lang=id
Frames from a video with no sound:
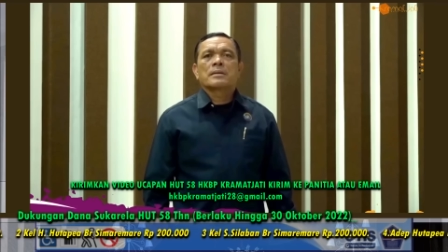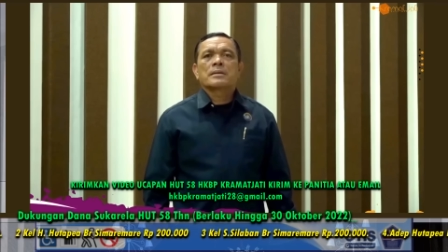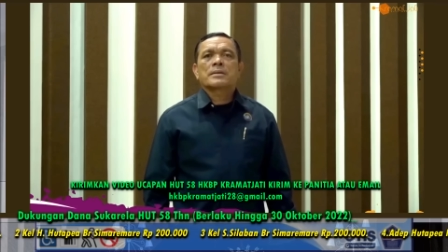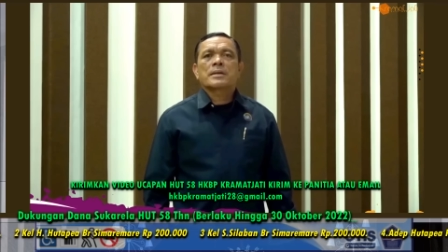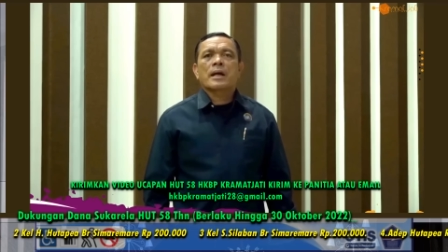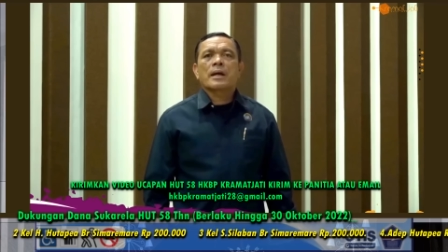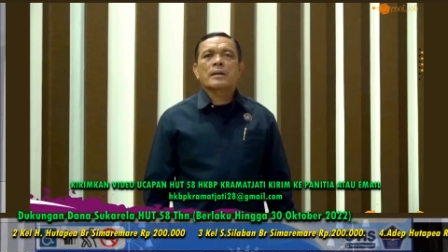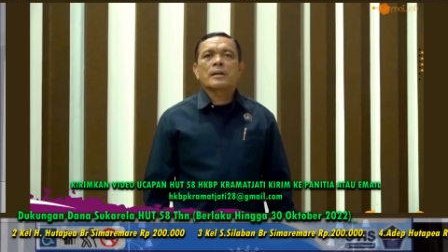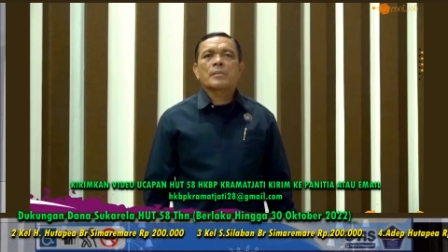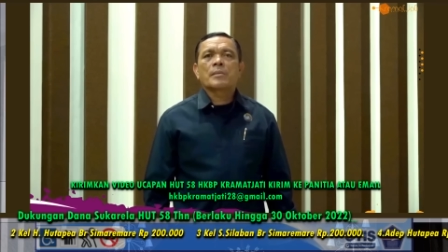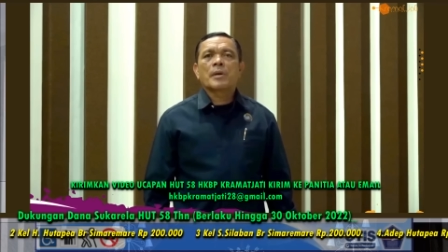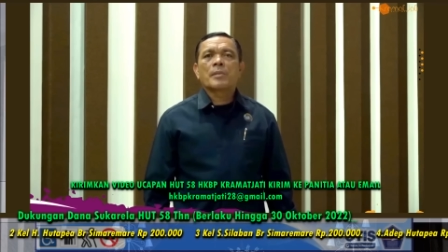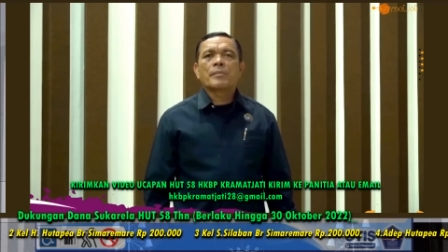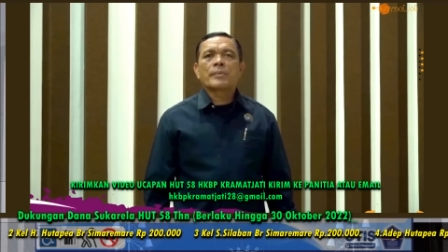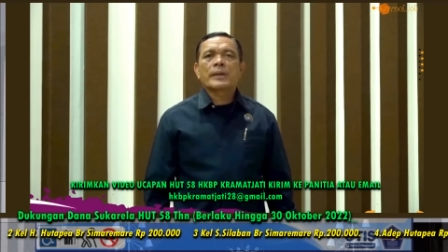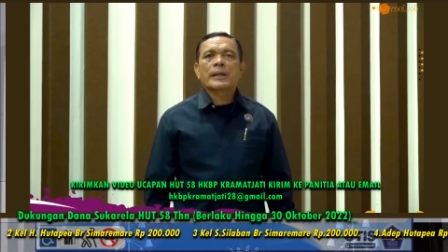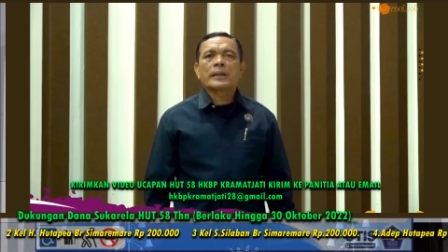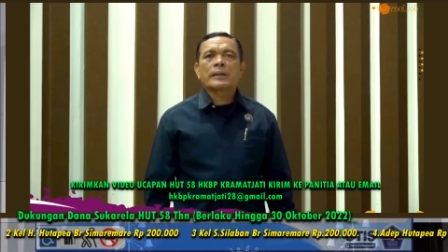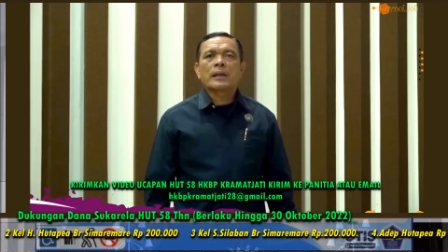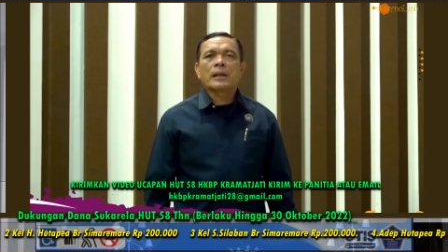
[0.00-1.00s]
saya
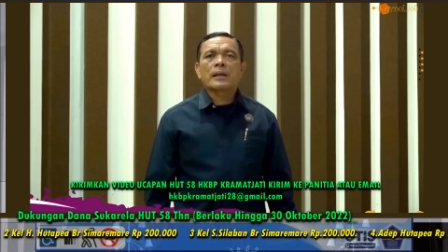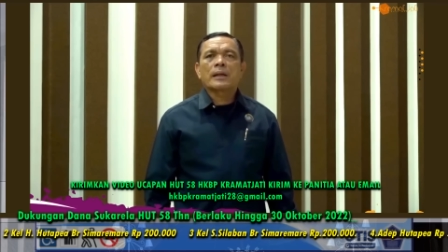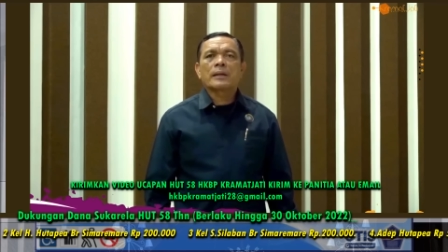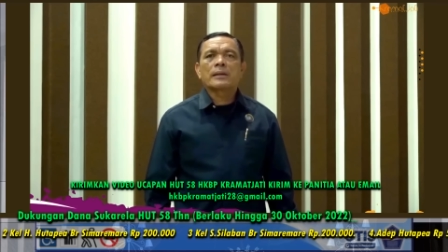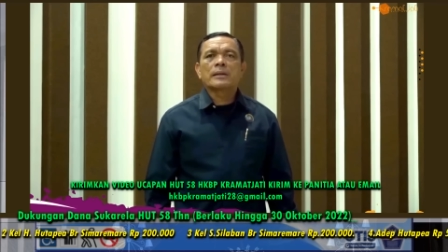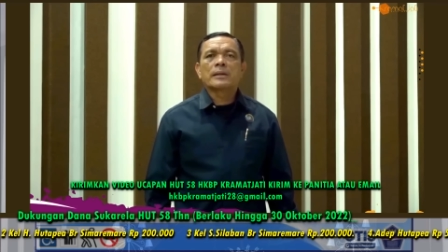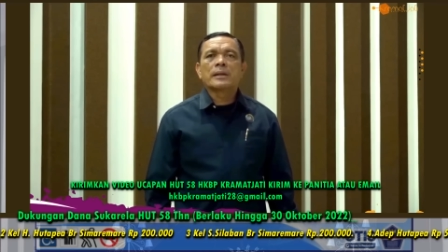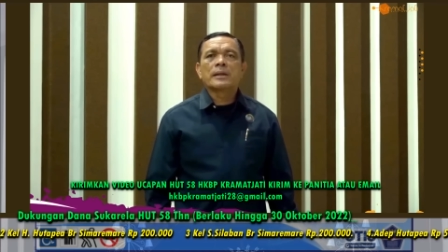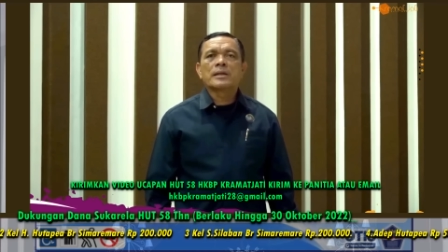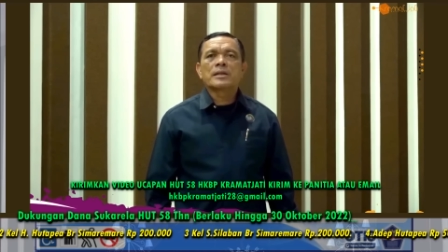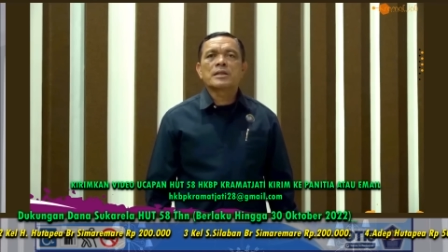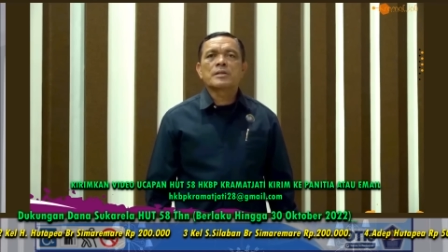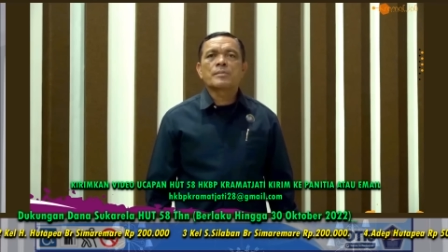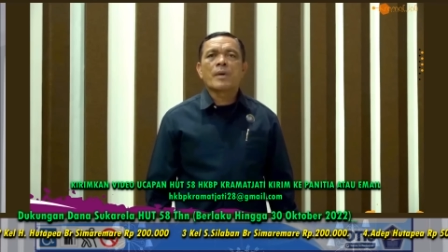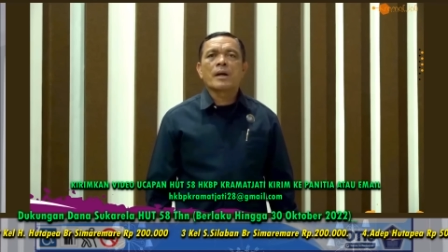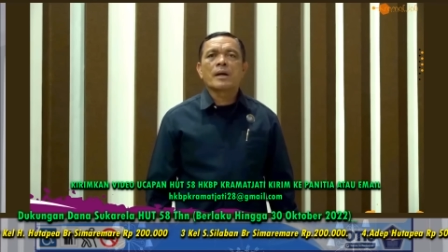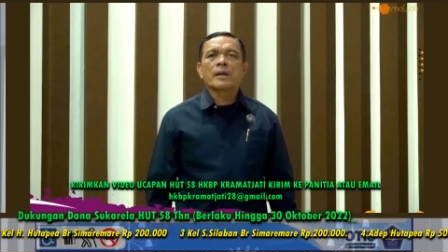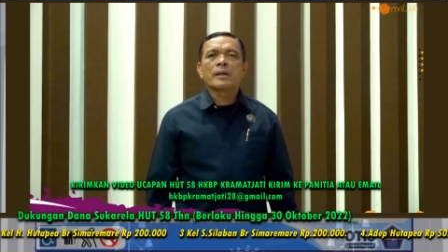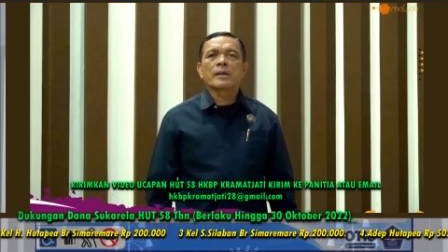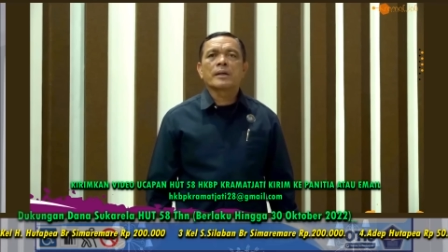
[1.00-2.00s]
memperkenalkan diri
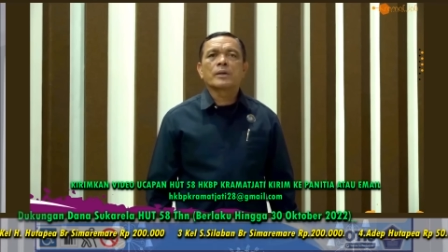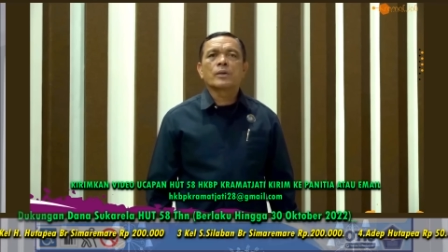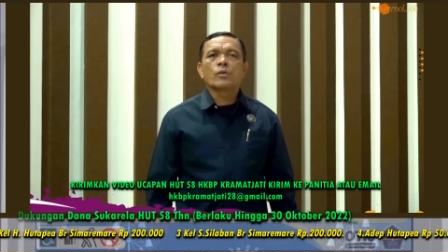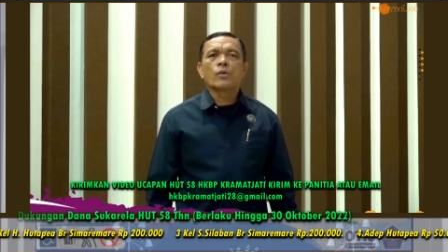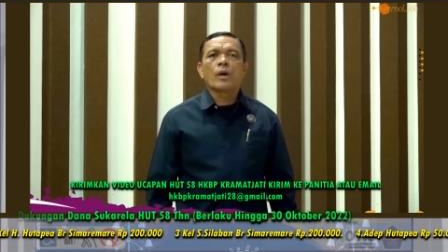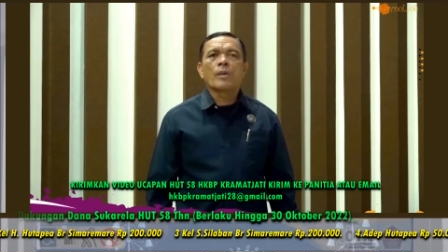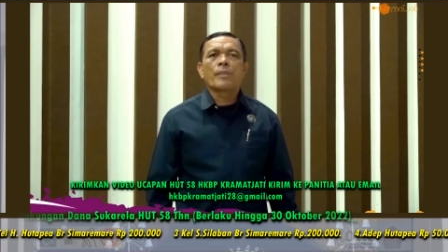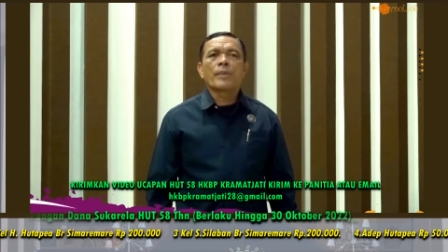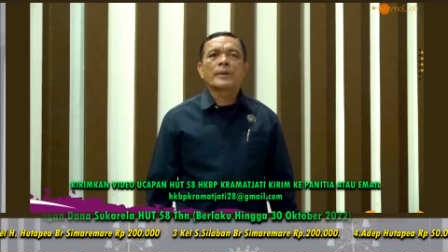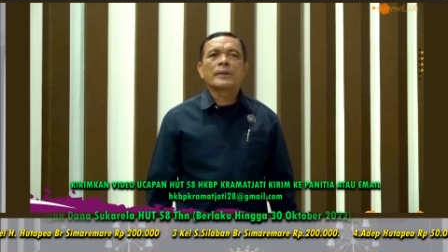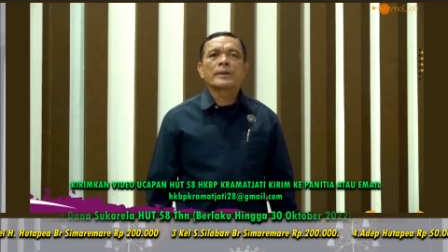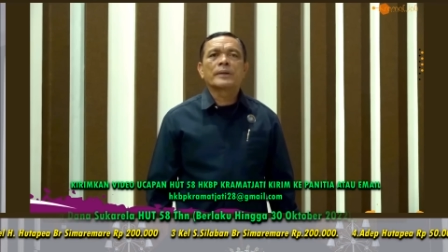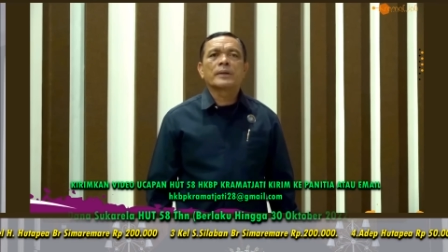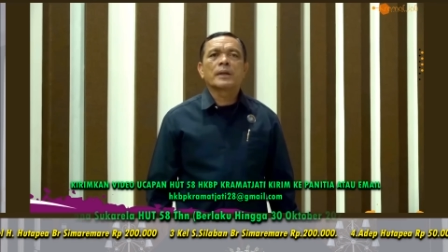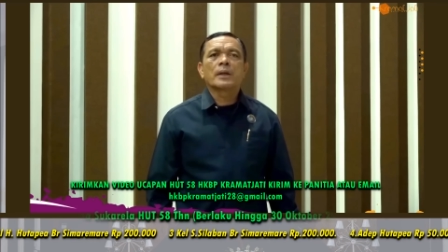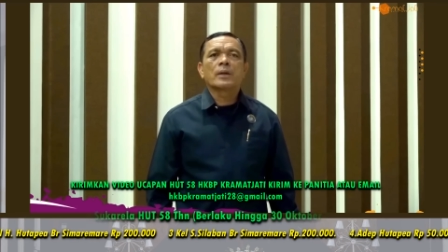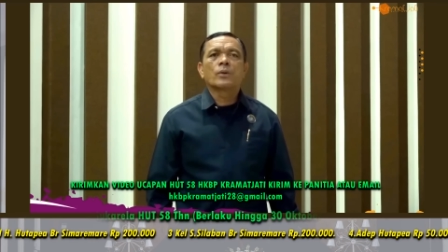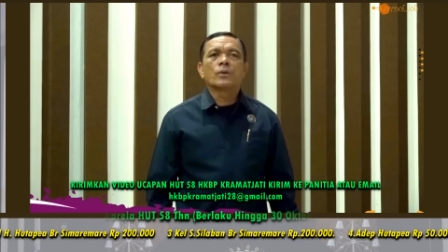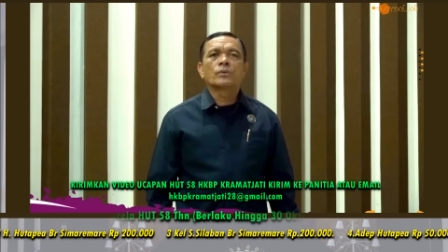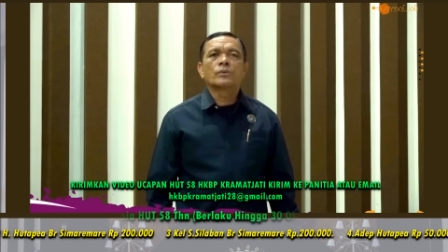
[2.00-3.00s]
sebagai Ketua
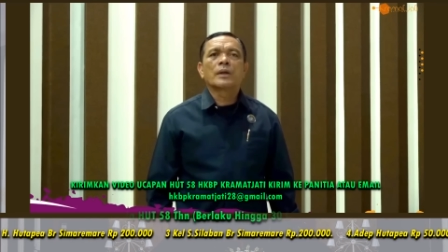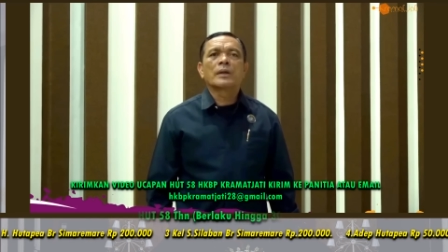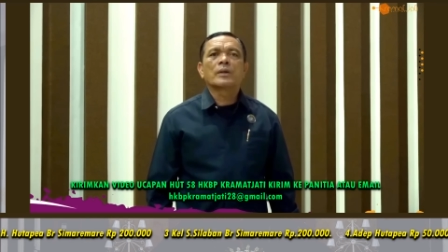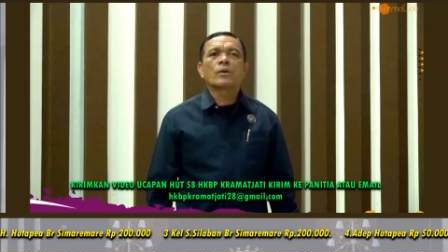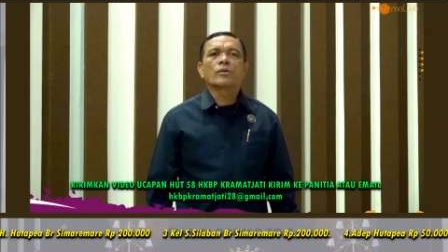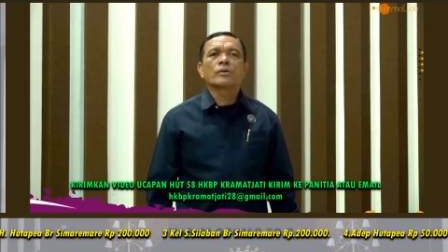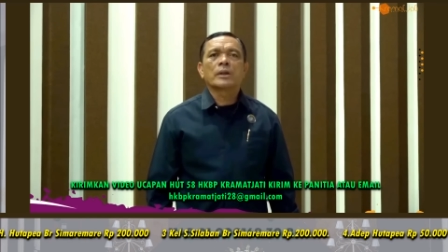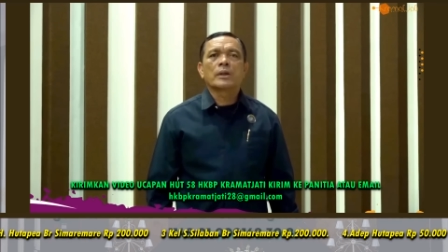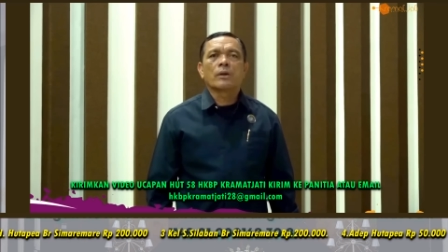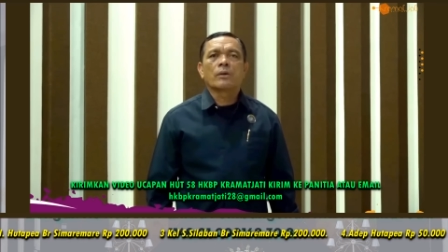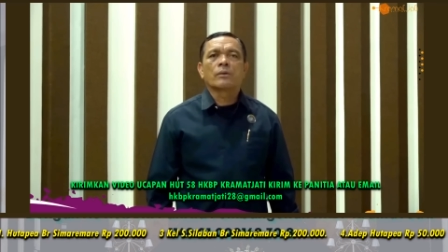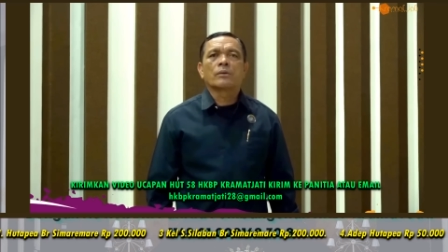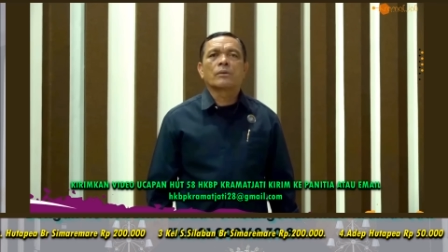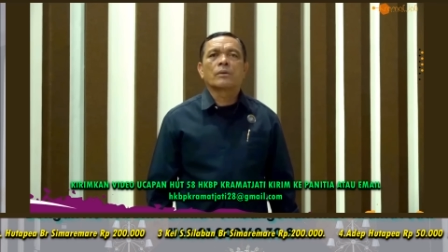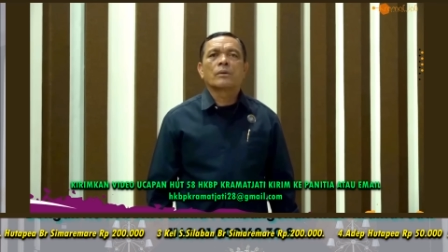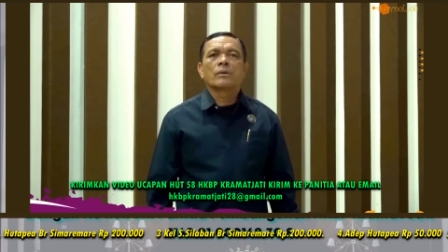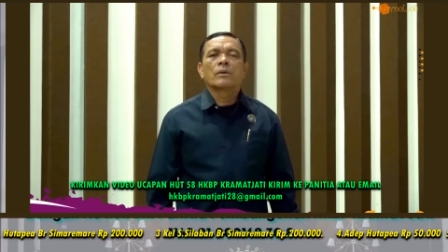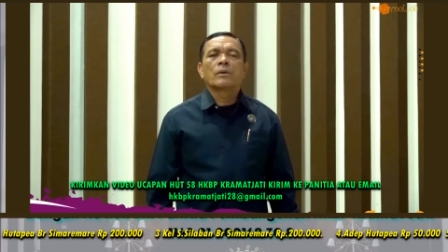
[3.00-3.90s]
Panitia HUT dan Kotilon